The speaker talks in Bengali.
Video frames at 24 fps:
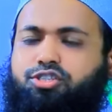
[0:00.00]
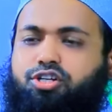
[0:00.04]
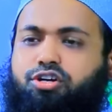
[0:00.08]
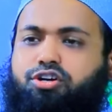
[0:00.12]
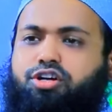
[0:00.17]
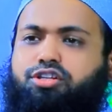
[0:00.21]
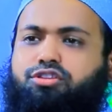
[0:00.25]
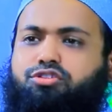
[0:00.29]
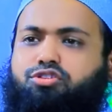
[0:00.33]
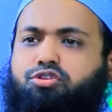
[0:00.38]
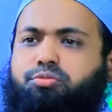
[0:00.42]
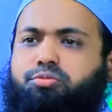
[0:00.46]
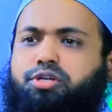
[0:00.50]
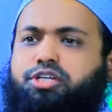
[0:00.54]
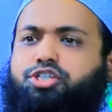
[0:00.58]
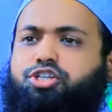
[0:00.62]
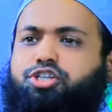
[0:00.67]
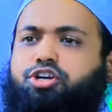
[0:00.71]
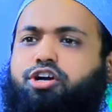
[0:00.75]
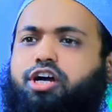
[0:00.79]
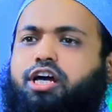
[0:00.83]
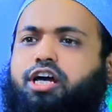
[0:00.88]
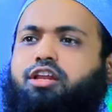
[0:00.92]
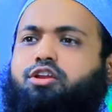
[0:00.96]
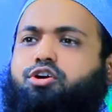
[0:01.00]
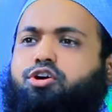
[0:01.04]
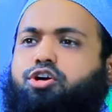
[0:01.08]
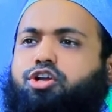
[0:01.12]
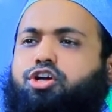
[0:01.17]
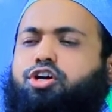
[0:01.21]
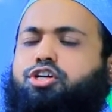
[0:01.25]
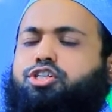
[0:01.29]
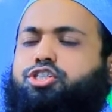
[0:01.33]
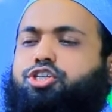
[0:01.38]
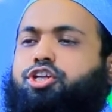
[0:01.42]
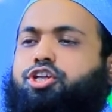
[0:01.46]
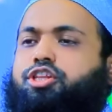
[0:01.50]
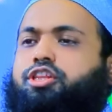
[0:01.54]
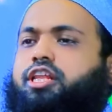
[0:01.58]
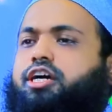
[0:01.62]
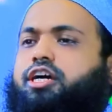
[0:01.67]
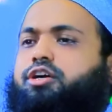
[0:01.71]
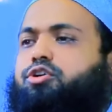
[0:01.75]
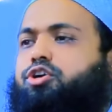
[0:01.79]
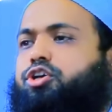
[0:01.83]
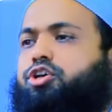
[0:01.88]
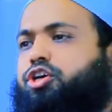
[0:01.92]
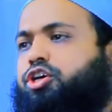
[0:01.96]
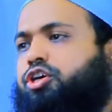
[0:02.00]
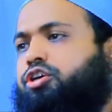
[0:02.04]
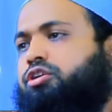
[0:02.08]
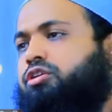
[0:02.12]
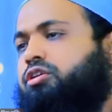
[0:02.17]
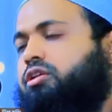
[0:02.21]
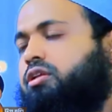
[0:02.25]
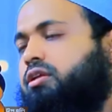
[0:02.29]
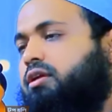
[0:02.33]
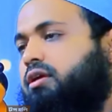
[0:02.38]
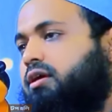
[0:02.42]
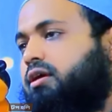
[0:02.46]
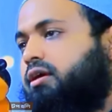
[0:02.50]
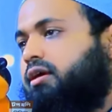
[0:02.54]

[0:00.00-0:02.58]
যখন তুমি সকাল করো সন্ধ্যা করো